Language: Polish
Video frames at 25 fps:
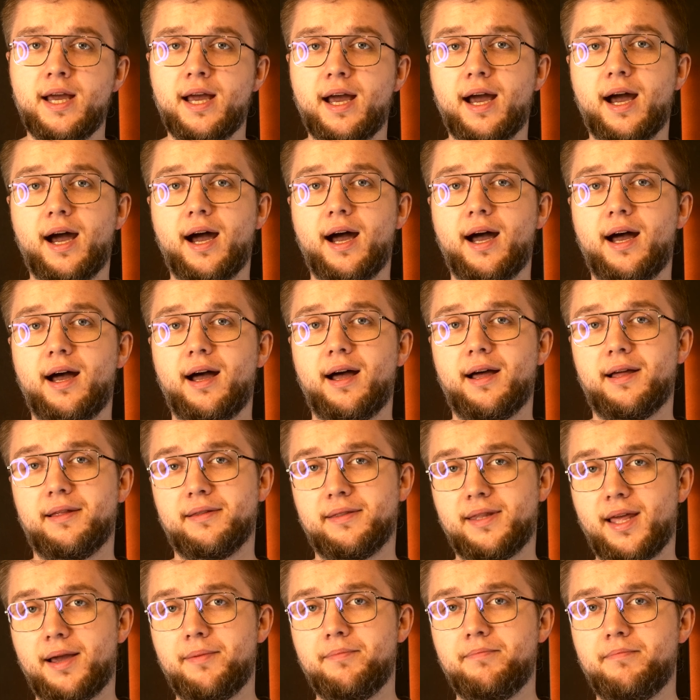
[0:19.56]
a
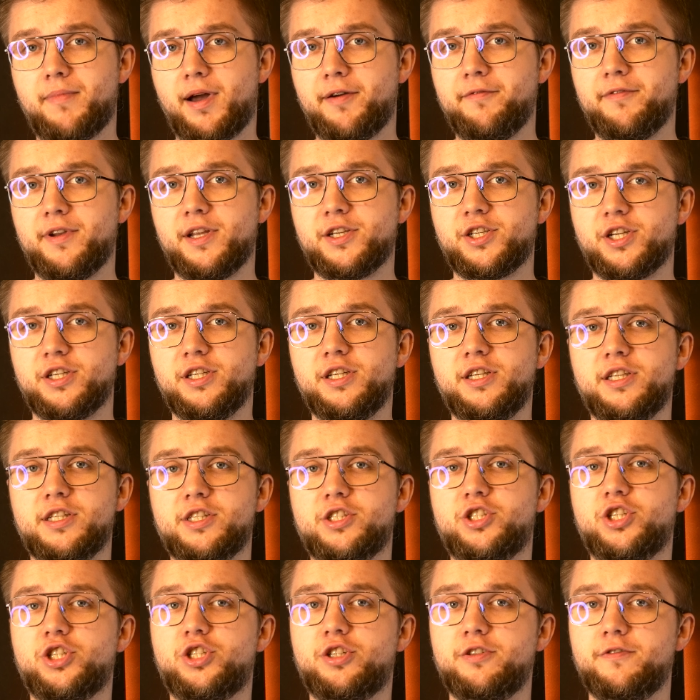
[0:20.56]
tam mam wrażenie jest
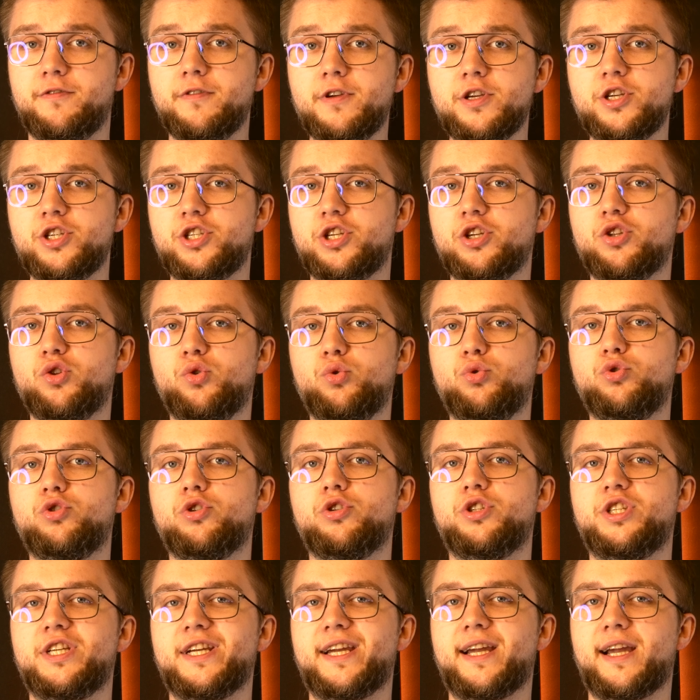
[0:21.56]
rzeczywiście
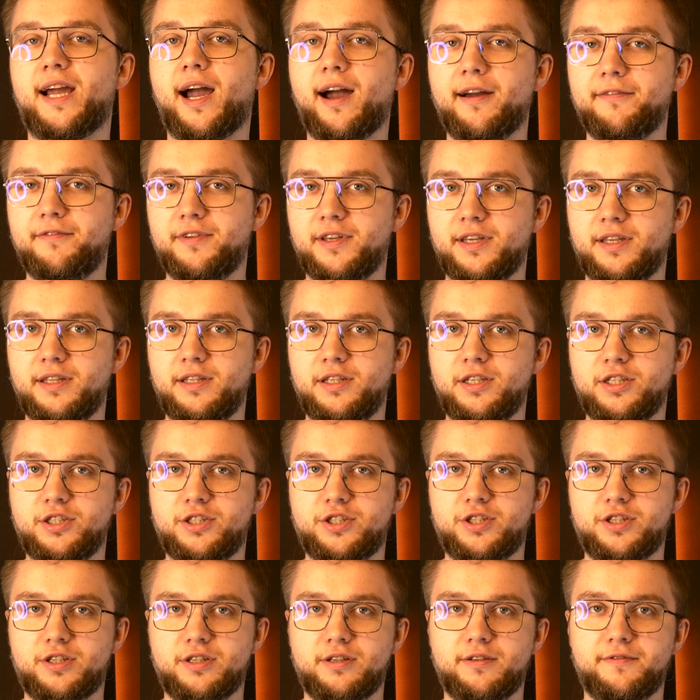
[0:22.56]
dużo ciekawiej
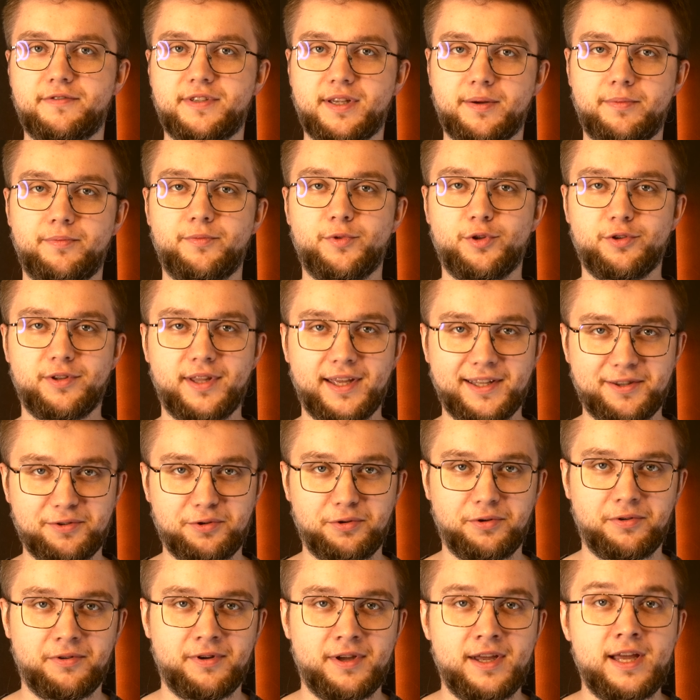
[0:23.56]
niż w samym
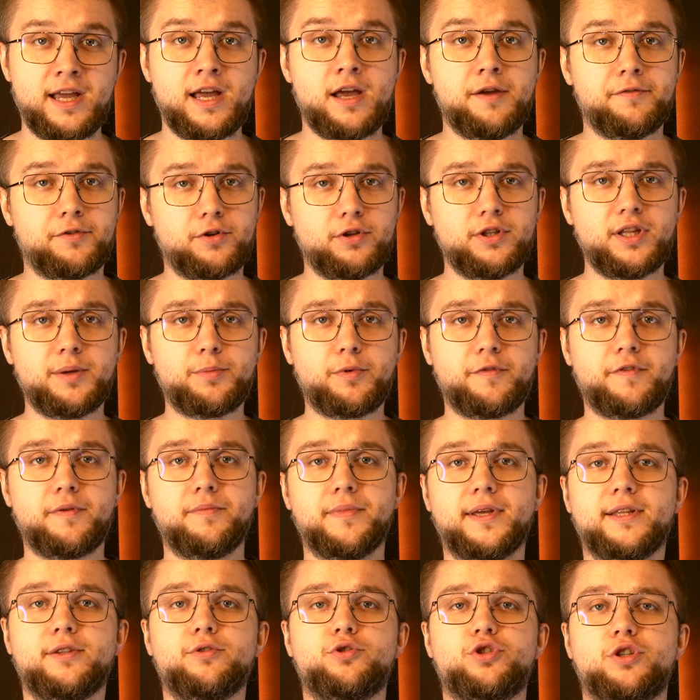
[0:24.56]
dodatku. Wygląda bowiem
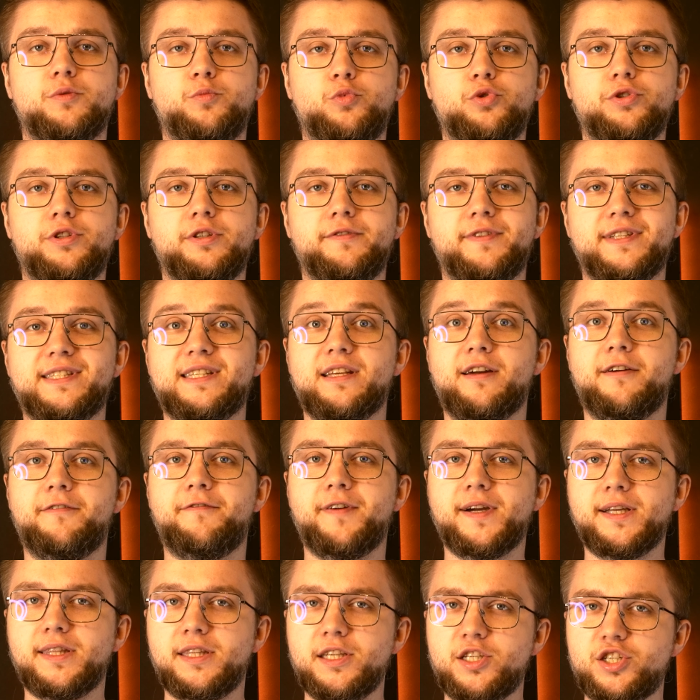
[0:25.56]
na to, że Multiverse
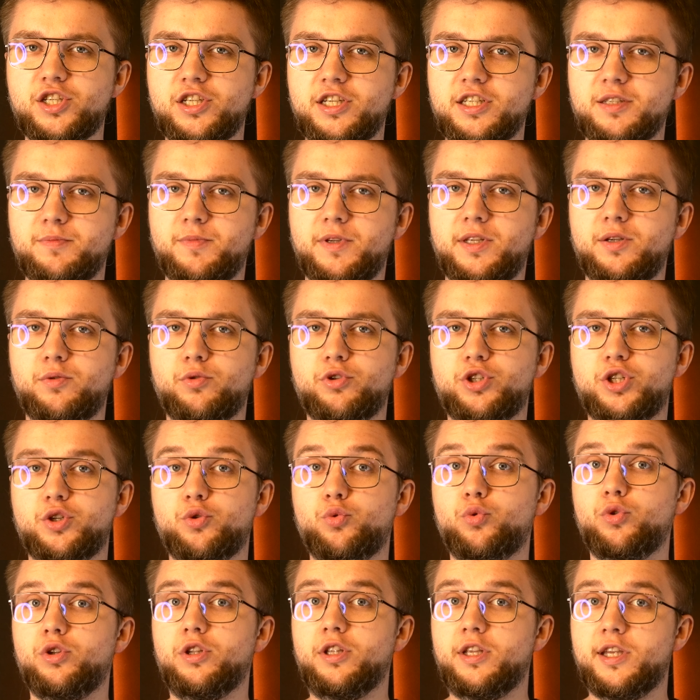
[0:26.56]
faktycznie zmieniło
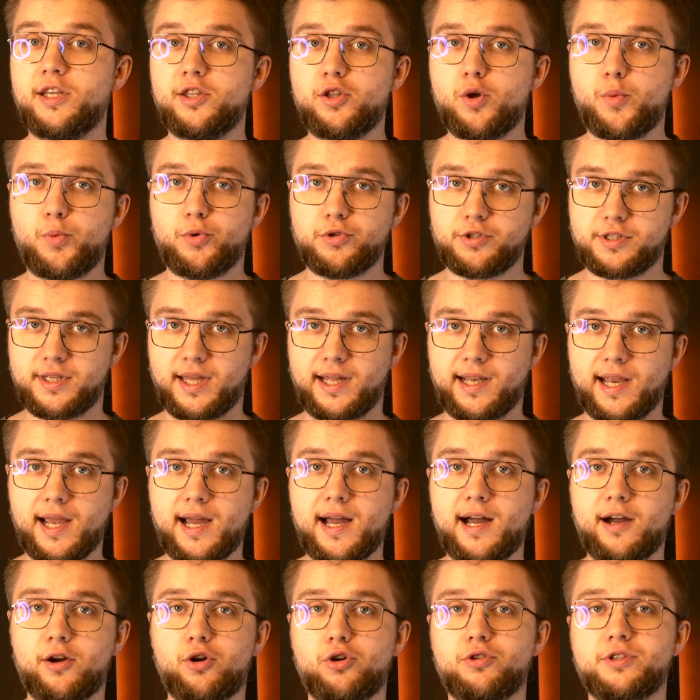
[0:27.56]
się nie do
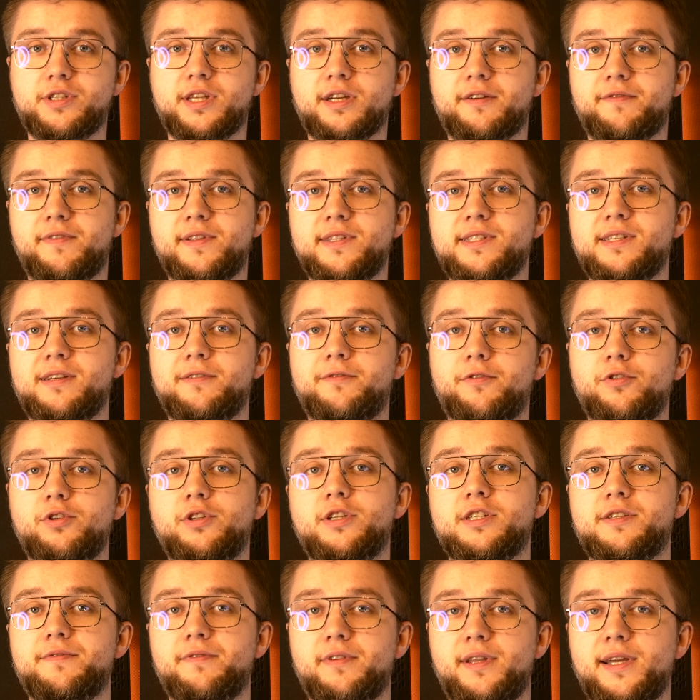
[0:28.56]
poznania, a konsekwencje
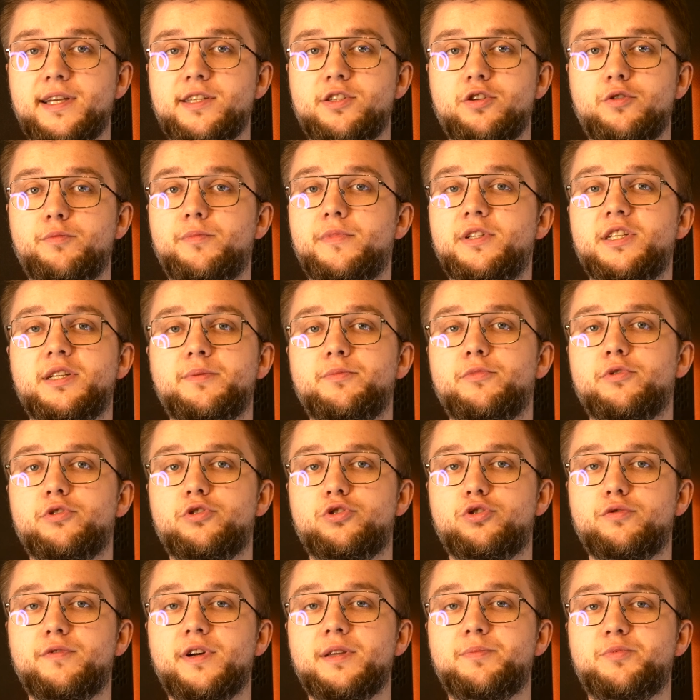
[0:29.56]
wojny z Fereksją będzie będziemy
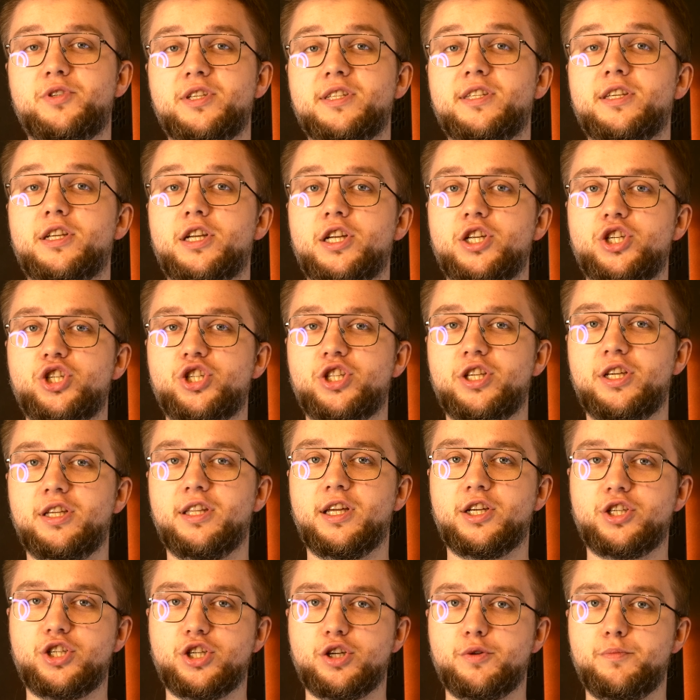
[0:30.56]
odczuwać przez resztę
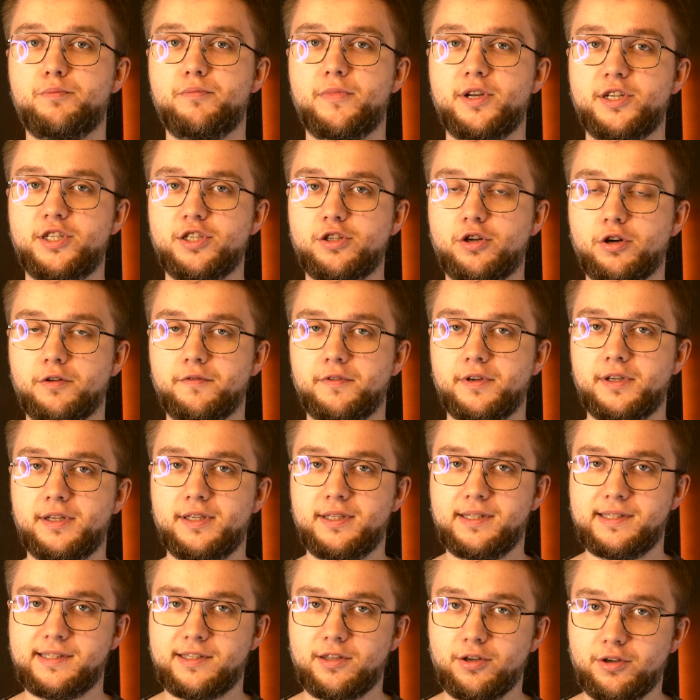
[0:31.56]
naszych magicowych
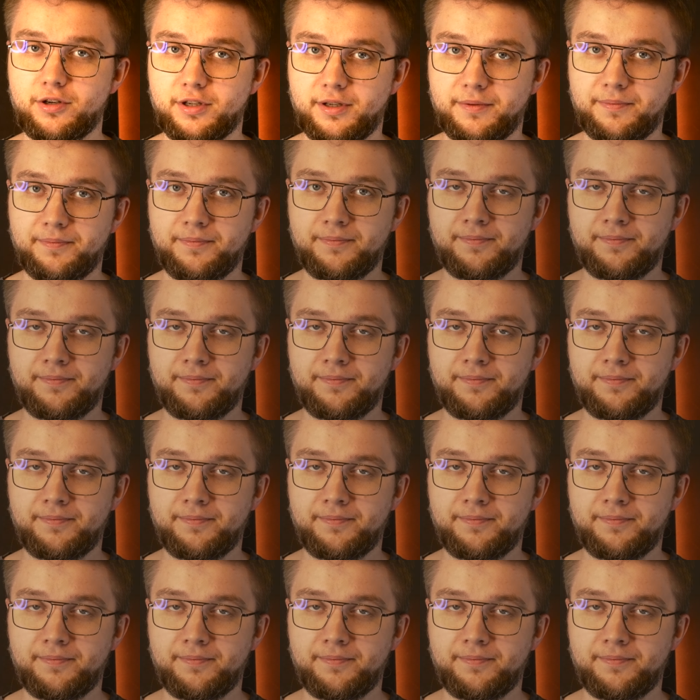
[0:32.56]
historii.